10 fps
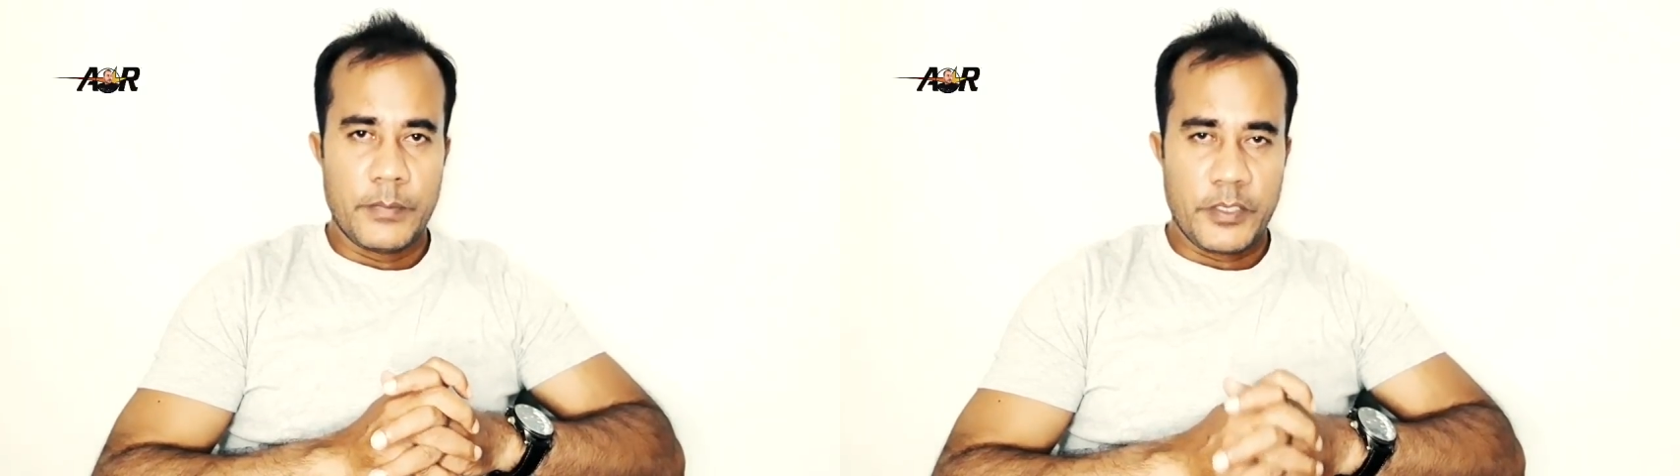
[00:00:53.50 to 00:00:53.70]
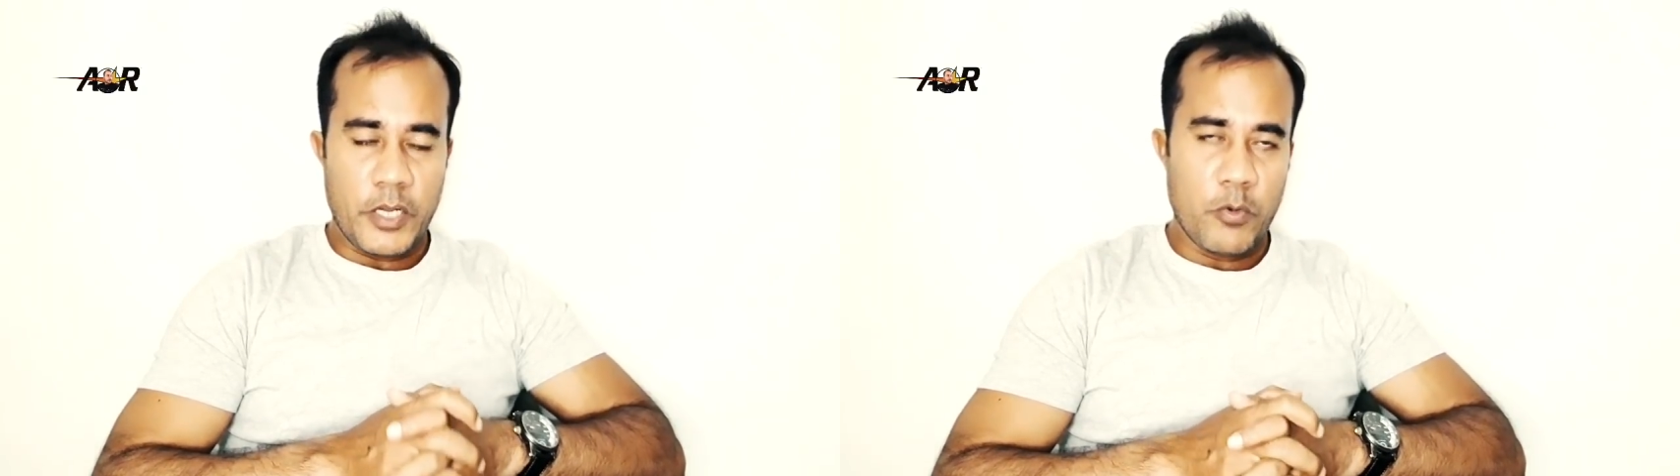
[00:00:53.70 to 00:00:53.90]

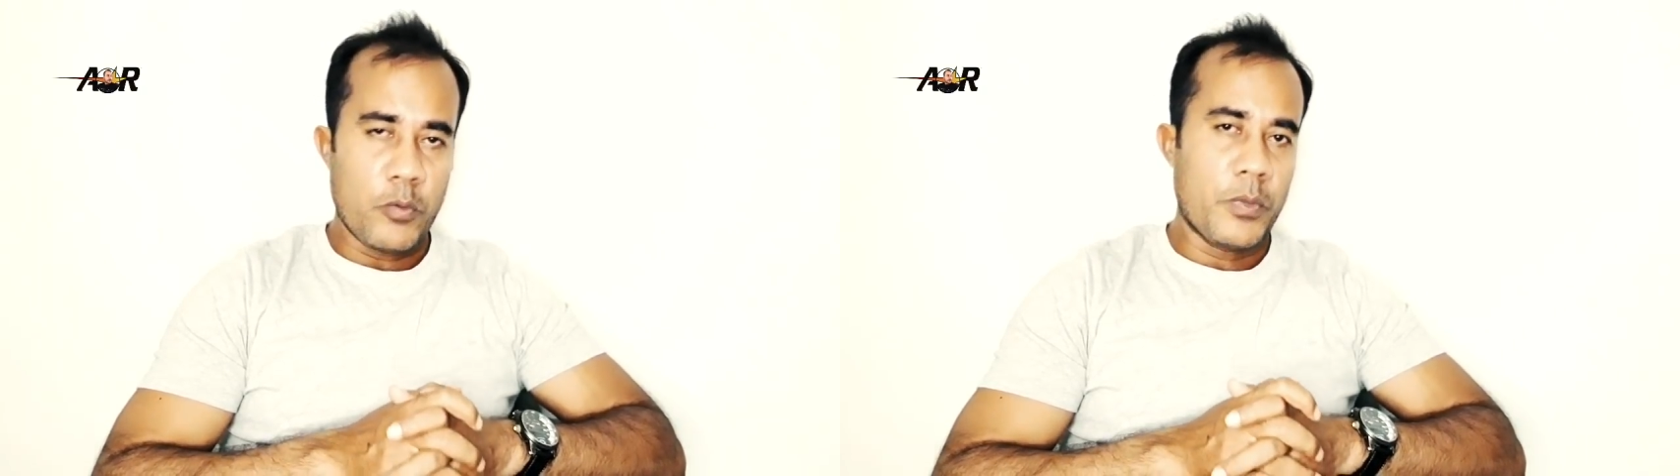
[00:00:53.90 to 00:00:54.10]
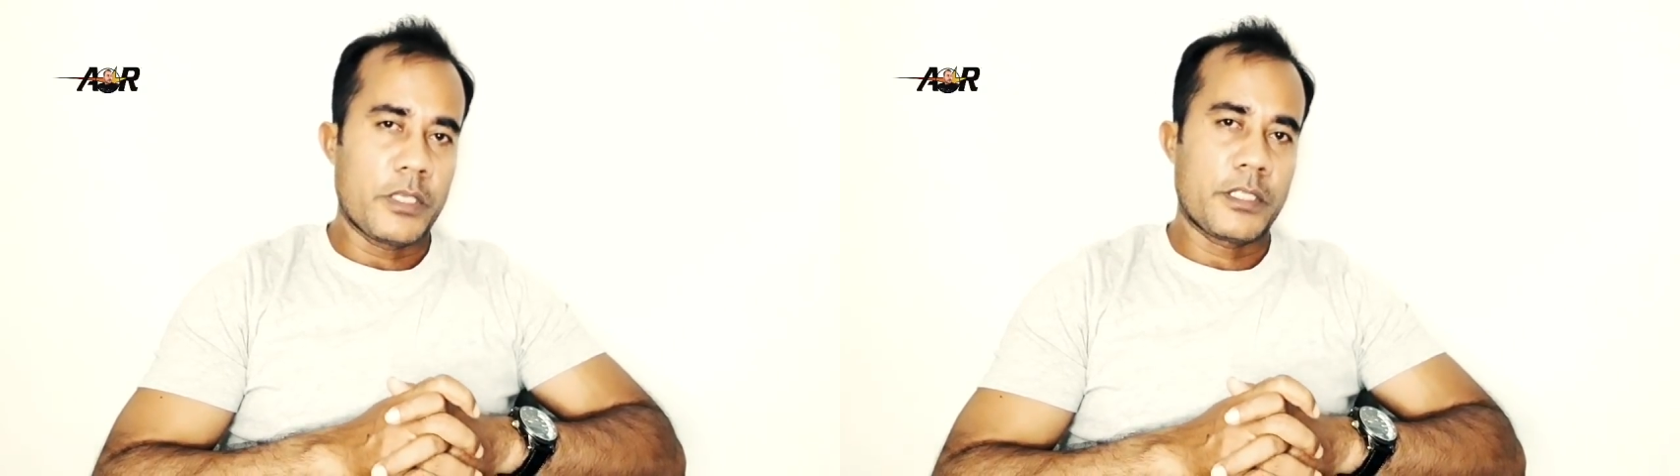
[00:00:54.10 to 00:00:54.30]
ট্রাভেল
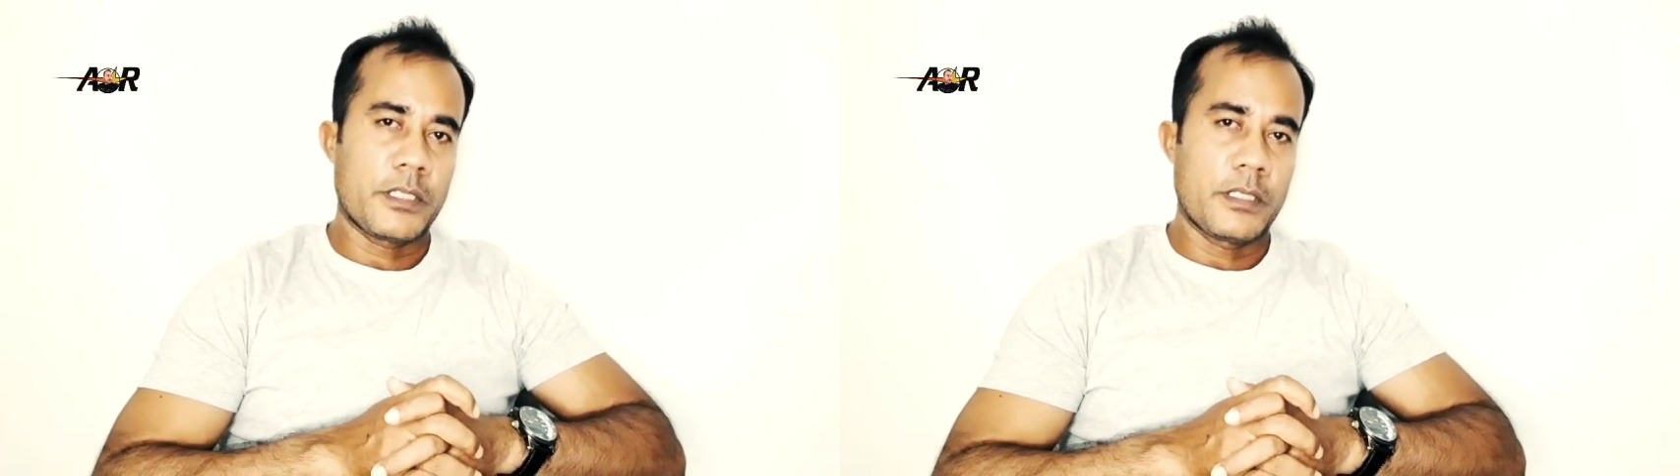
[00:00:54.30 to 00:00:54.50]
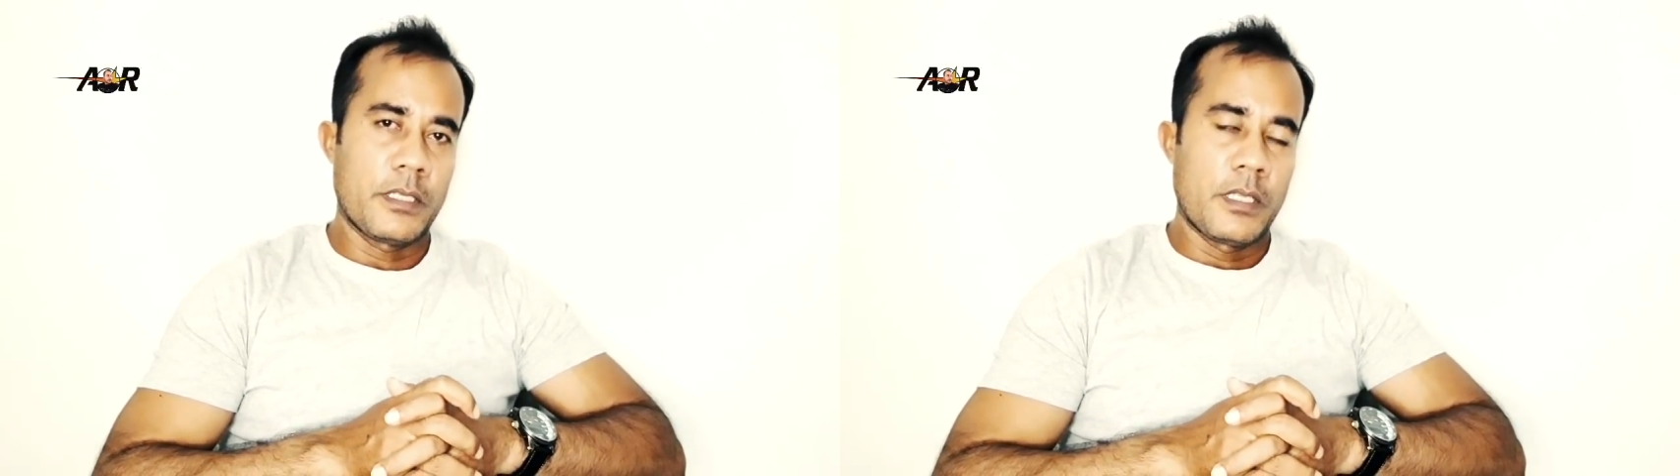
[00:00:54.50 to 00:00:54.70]
পাস
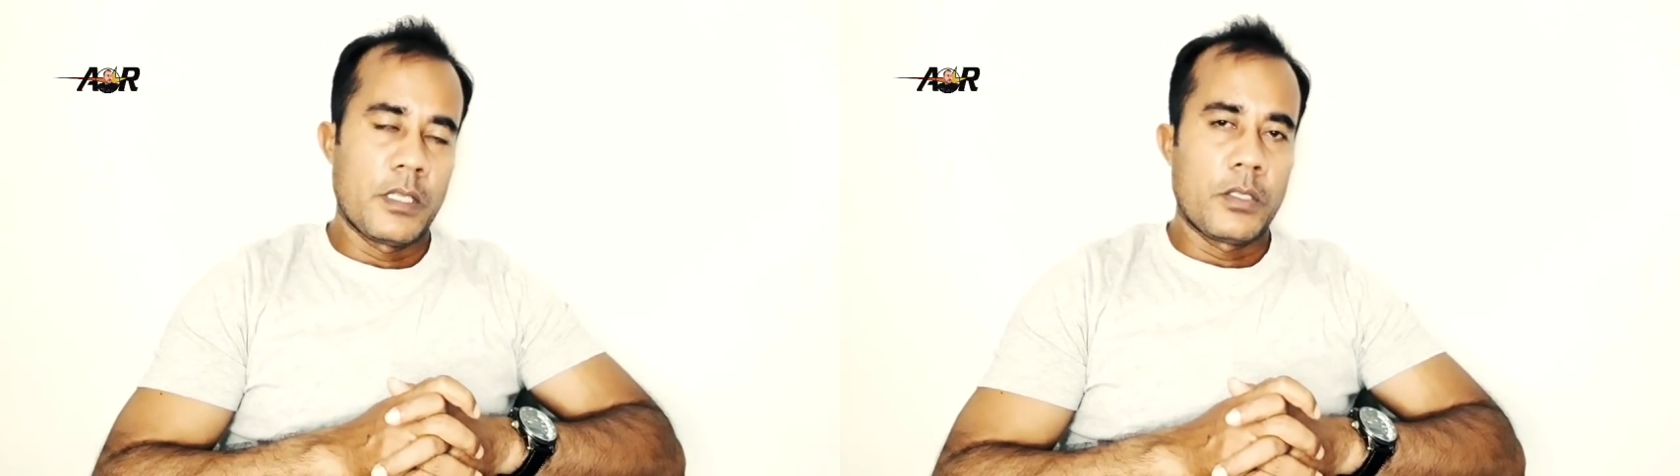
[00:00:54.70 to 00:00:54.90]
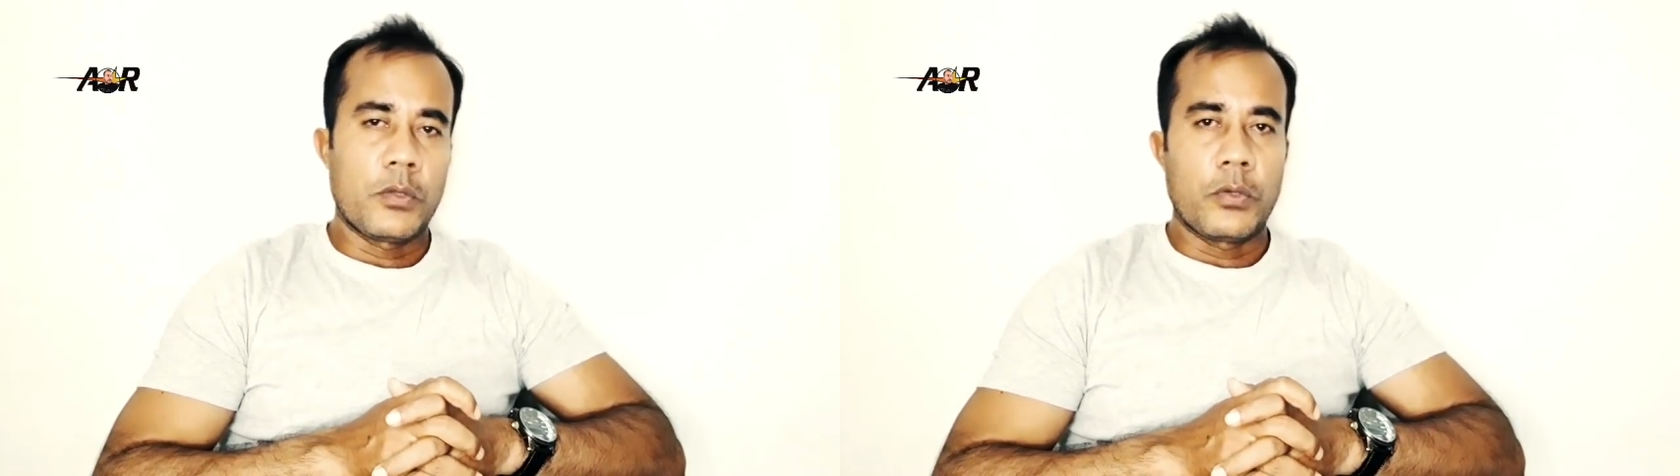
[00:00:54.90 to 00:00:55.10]

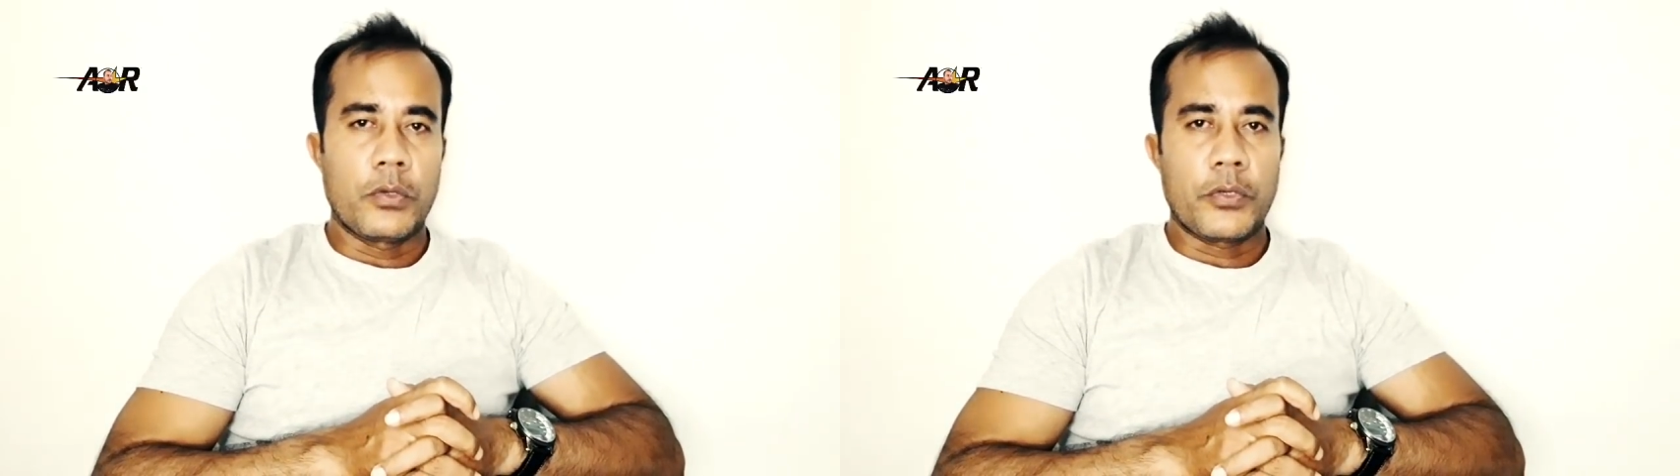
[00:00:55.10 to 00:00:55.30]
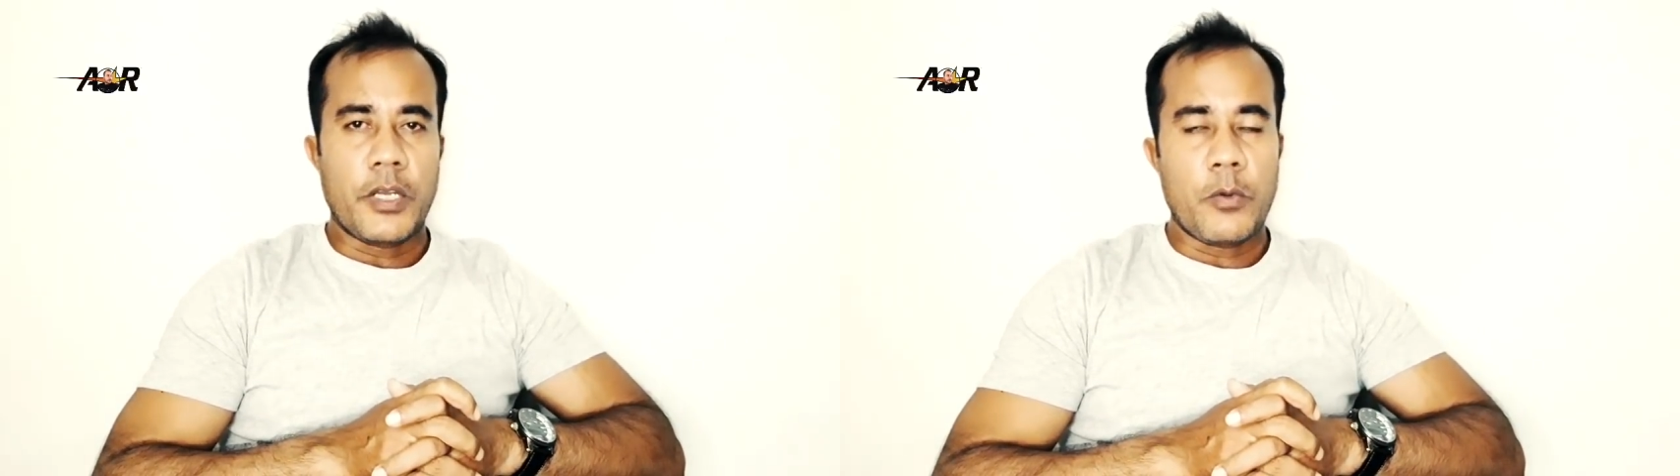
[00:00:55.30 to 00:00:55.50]
তো
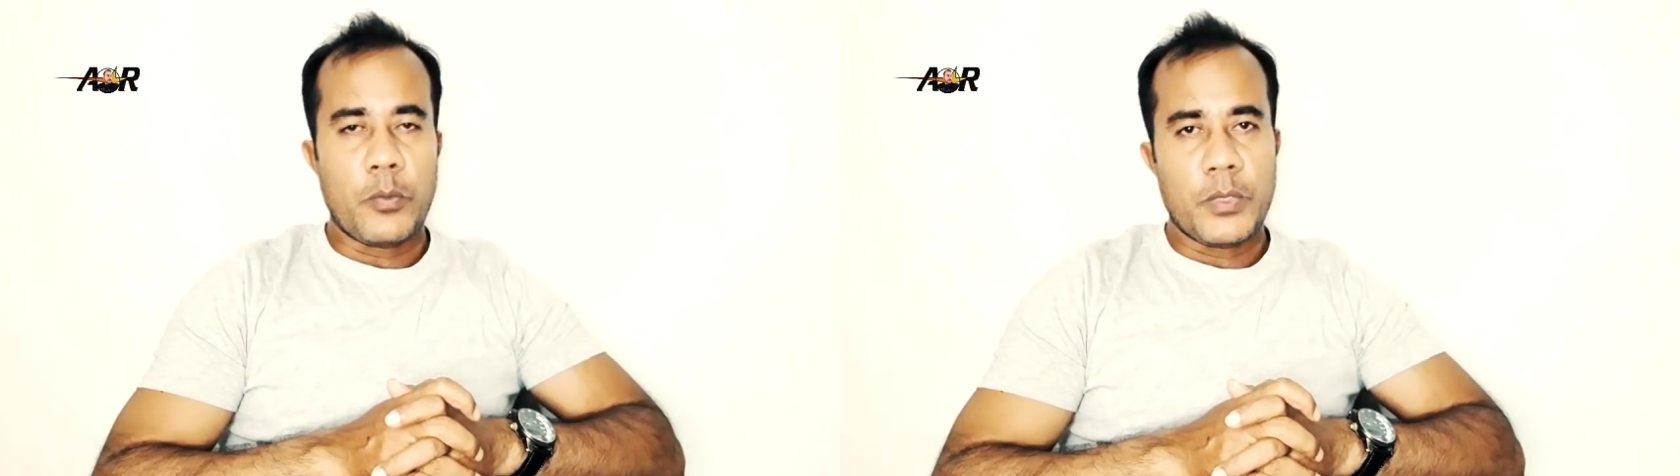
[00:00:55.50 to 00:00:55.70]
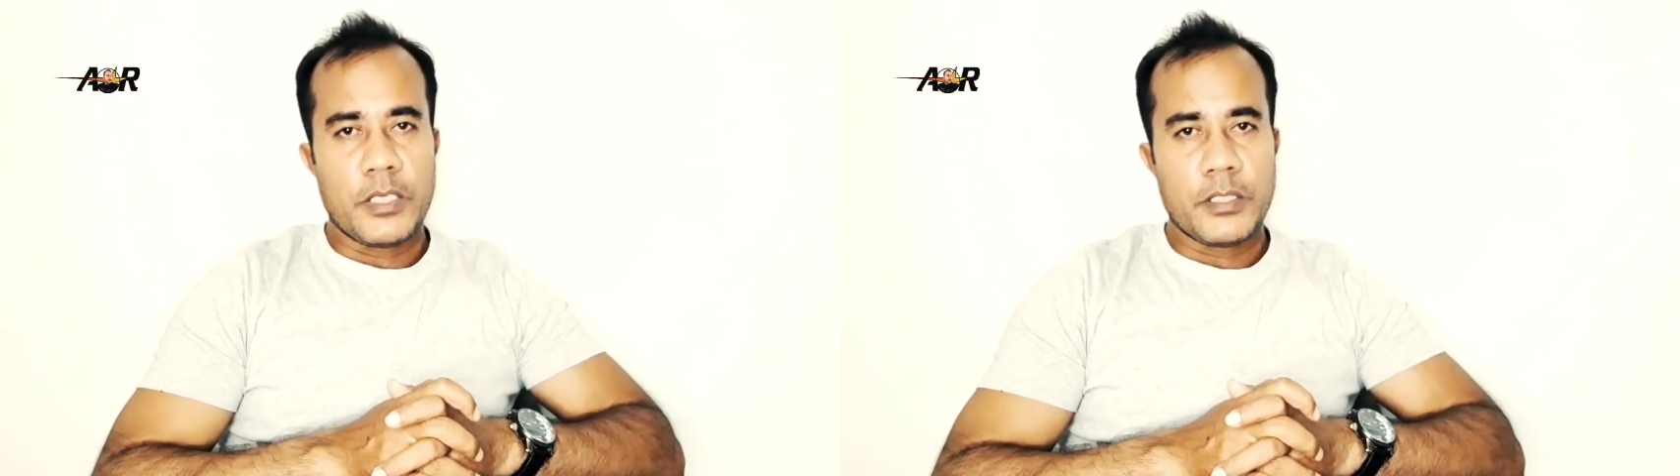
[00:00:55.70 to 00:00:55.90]
ট্রাভেল
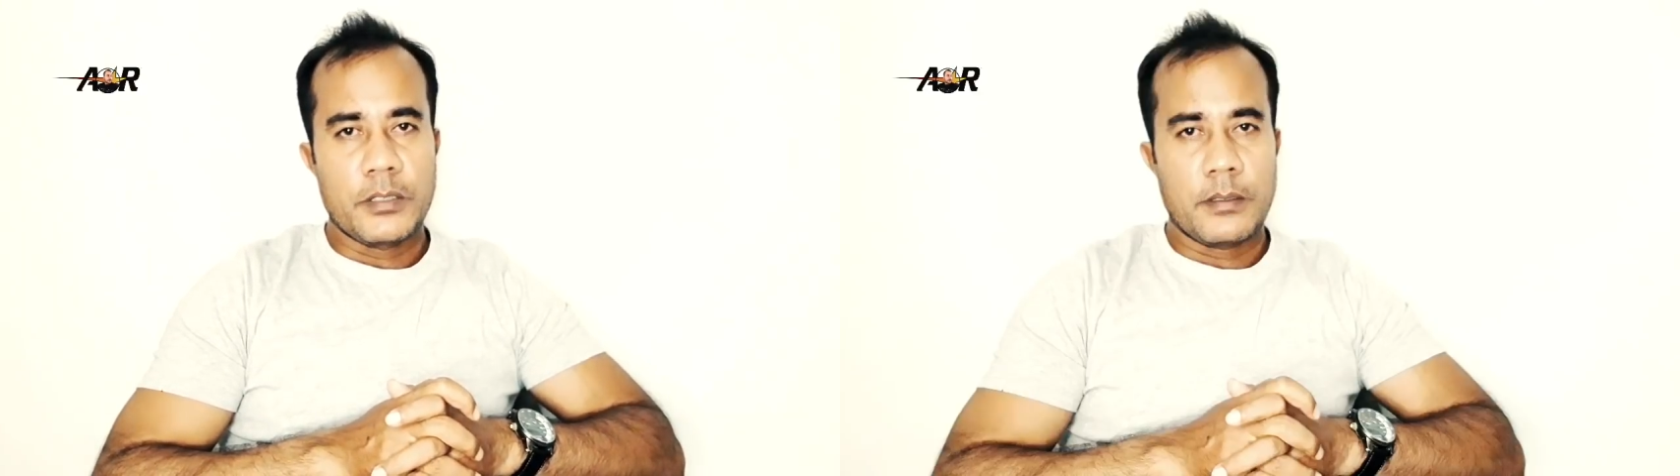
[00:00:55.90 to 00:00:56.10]
পাস